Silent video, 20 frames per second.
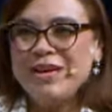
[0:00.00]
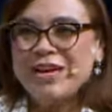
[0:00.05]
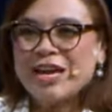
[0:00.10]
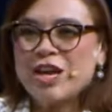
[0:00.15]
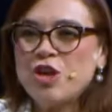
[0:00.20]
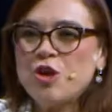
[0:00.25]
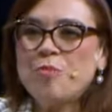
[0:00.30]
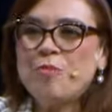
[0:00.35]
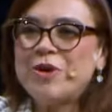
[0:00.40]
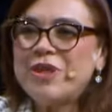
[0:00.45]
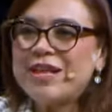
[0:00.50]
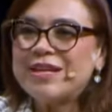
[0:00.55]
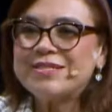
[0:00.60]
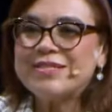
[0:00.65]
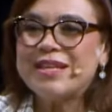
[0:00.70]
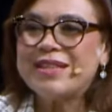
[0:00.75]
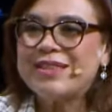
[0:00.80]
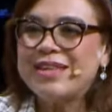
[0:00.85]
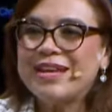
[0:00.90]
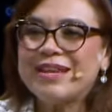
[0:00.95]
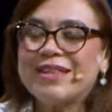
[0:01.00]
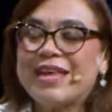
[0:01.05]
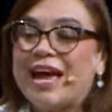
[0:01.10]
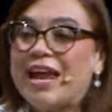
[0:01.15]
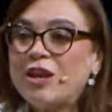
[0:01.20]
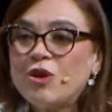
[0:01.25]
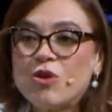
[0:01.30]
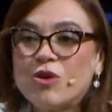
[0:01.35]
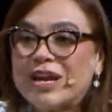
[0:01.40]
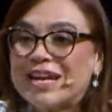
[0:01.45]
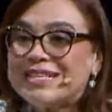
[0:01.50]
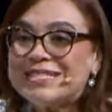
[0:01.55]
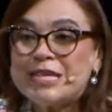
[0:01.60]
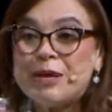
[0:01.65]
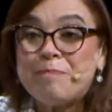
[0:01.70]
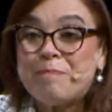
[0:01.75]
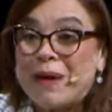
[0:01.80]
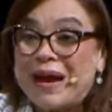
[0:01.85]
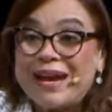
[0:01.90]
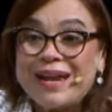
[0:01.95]
que yo pueda sentir de algo que se
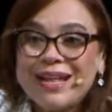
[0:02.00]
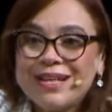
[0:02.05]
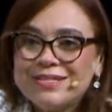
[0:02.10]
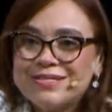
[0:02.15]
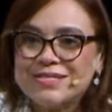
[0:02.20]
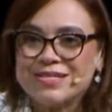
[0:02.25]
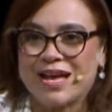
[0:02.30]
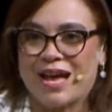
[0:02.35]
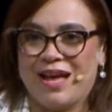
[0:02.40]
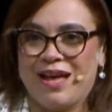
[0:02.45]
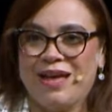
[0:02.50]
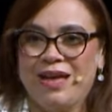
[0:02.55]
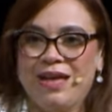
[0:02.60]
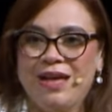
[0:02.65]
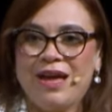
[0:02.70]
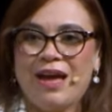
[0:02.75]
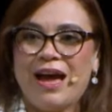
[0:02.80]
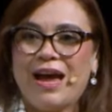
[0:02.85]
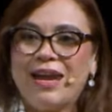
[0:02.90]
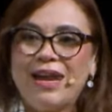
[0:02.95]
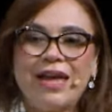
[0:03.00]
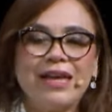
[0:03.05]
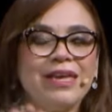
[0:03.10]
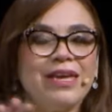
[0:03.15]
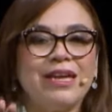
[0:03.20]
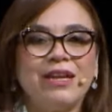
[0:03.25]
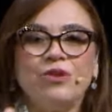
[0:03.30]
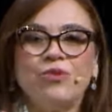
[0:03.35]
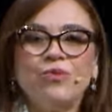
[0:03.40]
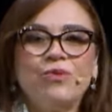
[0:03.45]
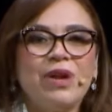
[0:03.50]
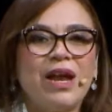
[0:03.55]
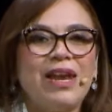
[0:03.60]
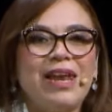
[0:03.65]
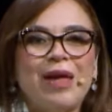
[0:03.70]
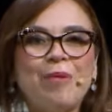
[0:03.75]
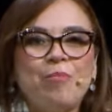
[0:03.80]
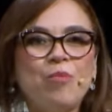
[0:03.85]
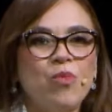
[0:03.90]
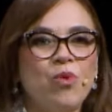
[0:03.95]
parezca a la llenura, al
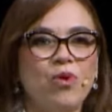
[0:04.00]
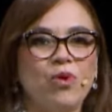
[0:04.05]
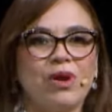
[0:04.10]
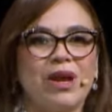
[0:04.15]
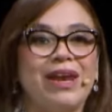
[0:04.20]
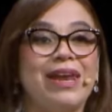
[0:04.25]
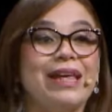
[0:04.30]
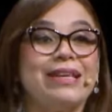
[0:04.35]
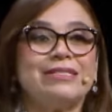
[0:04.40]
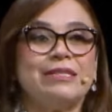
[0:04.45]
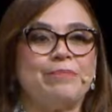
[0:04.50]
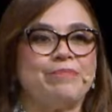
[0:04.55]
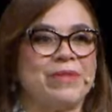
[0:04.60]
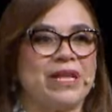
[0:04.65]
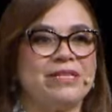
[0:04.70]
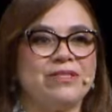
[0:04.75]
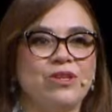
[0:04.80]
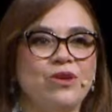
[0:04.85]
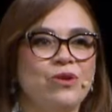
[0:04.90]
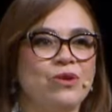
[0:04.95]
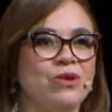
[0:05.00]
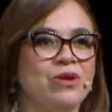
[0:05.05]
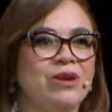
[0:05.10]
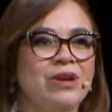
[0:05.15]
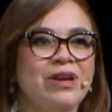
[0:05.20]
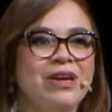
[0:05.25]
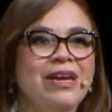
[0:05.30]
amor, a la aceptación,